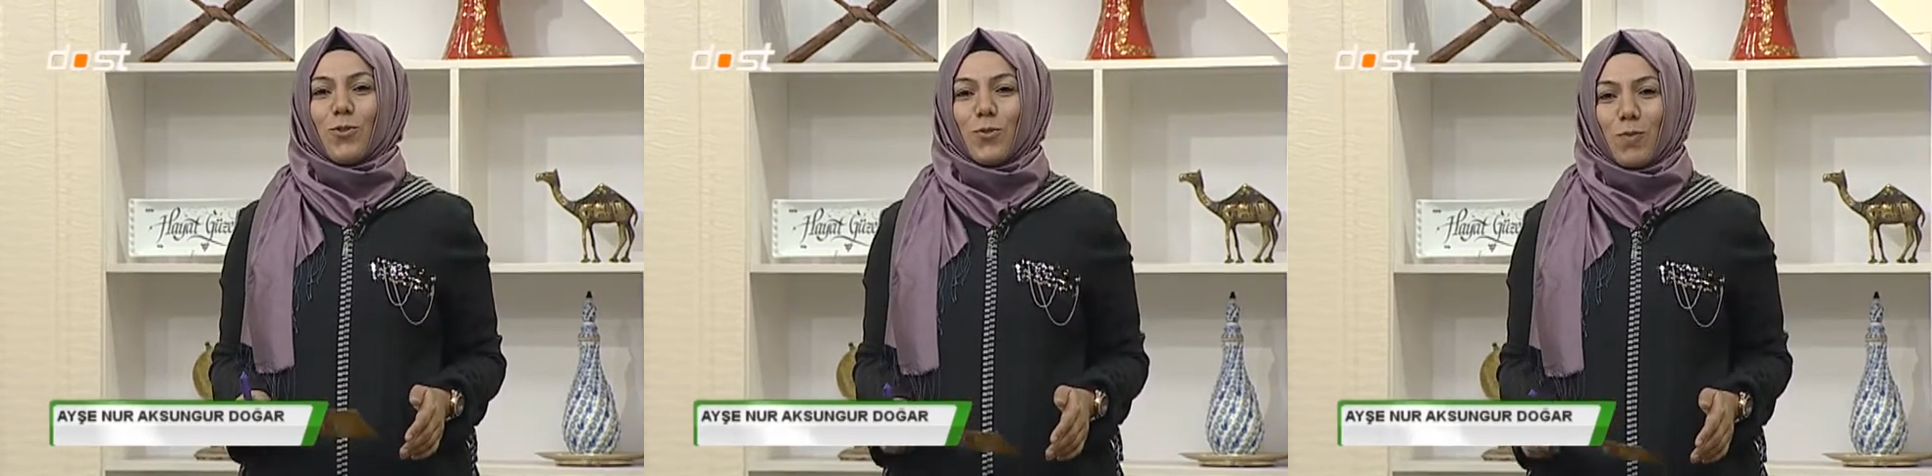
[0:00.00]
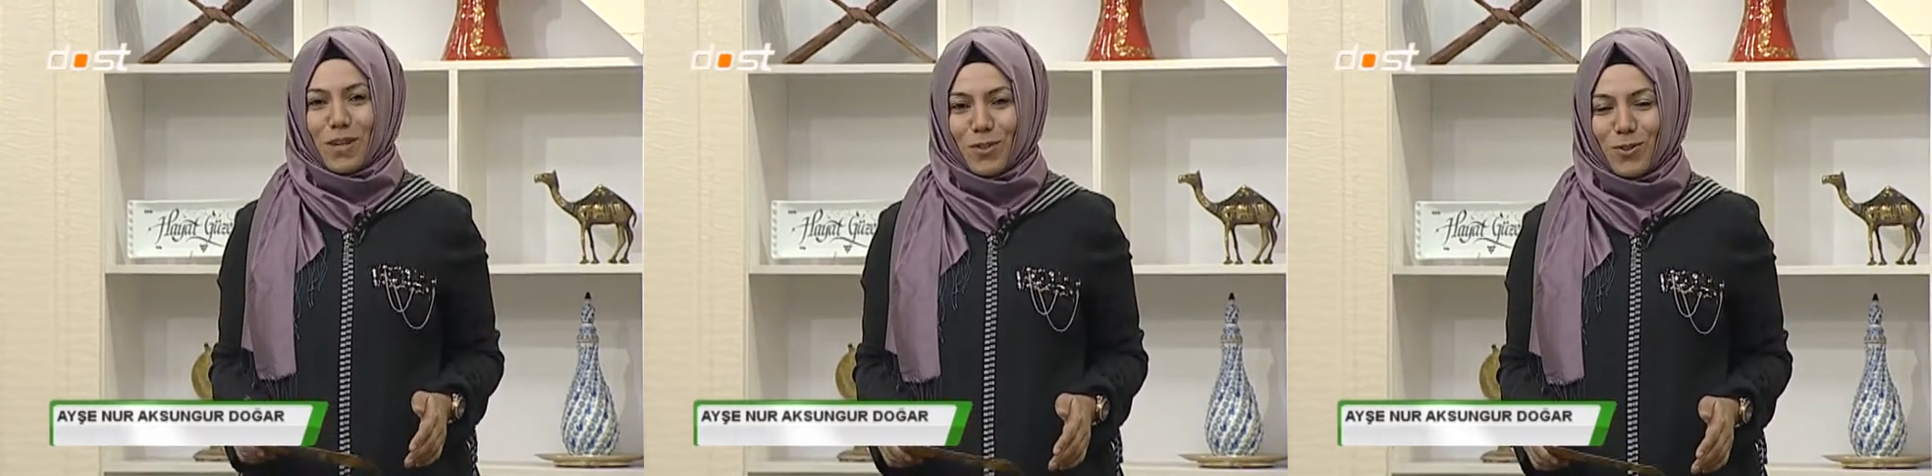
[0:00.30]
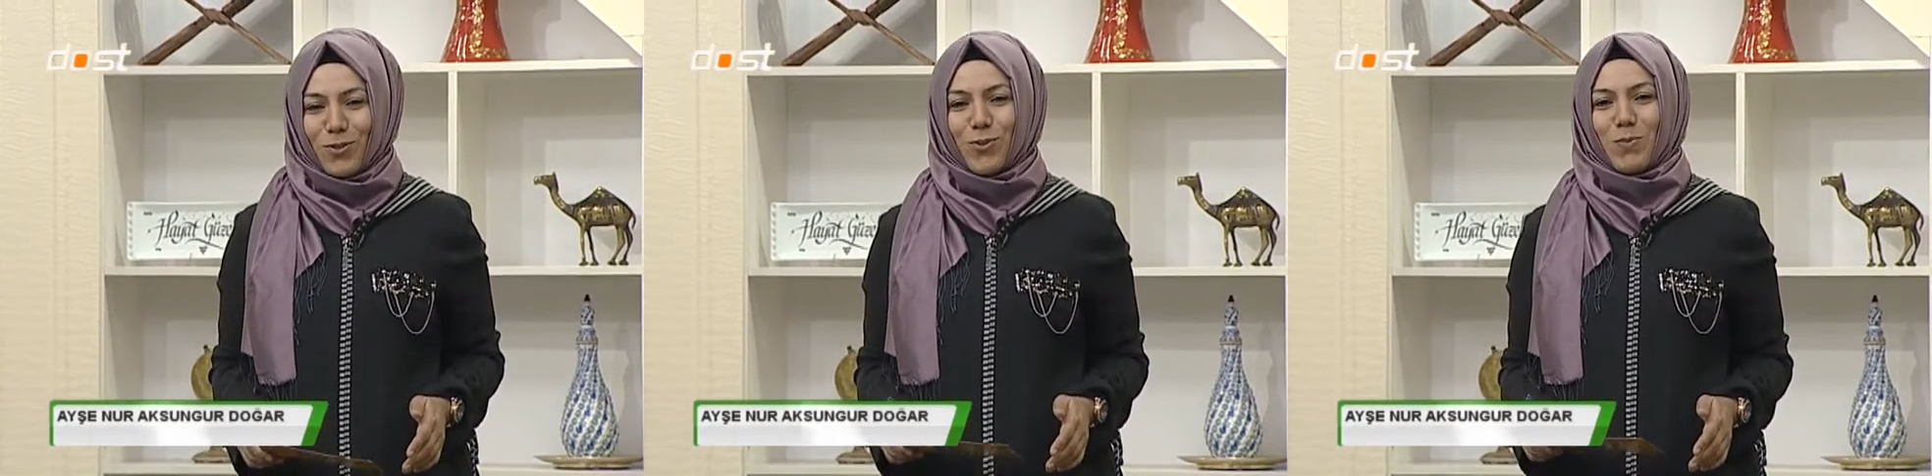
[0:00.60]
Cuma
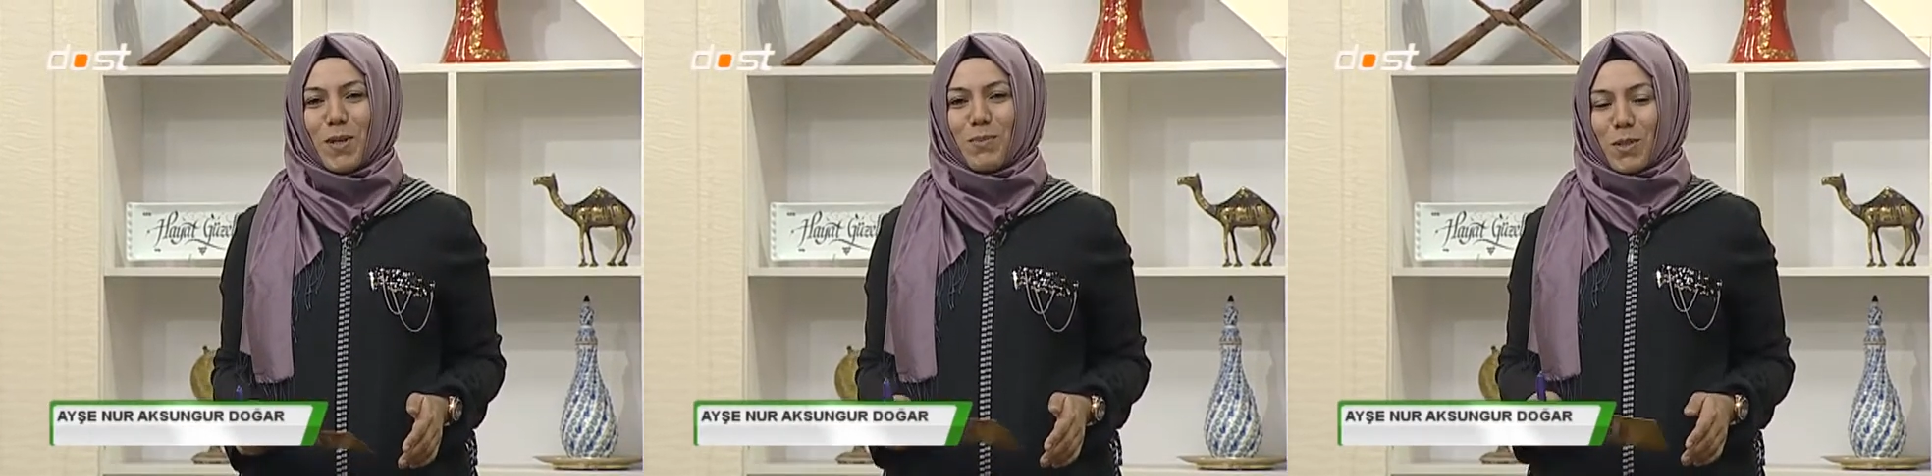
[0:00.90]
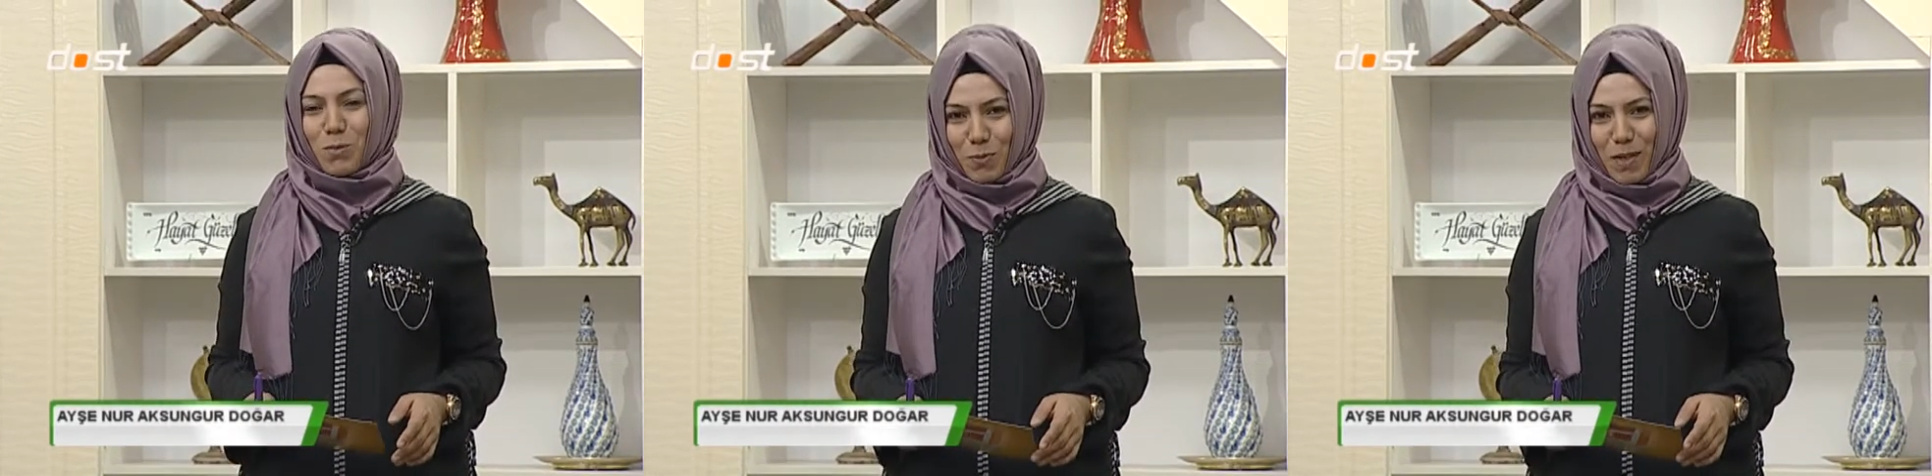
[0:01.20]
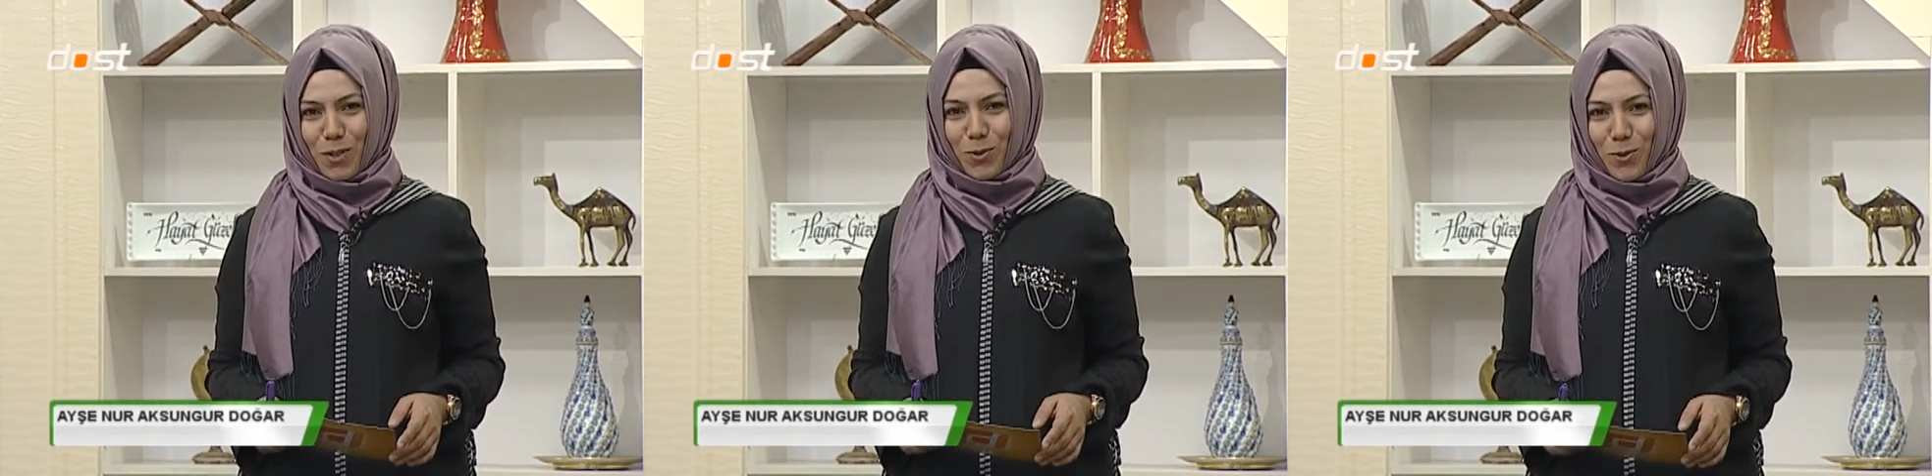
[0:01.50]
günü, cumamız
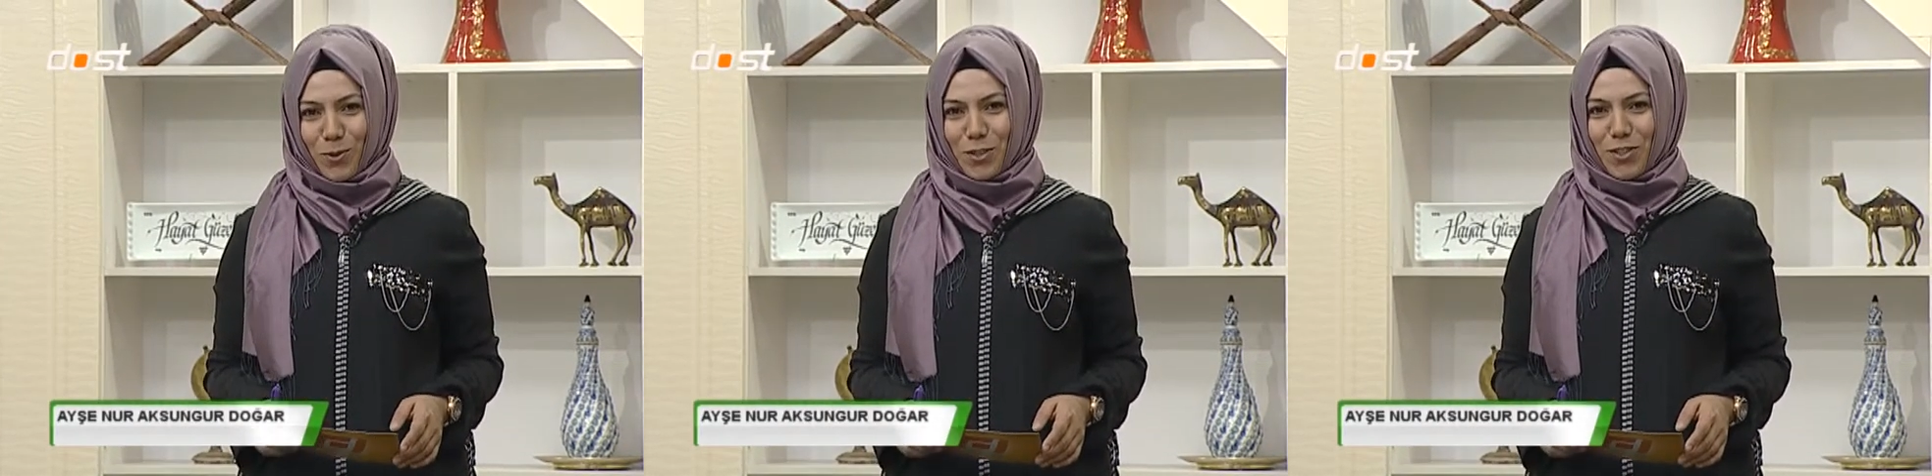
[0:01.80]
mübarek olsun.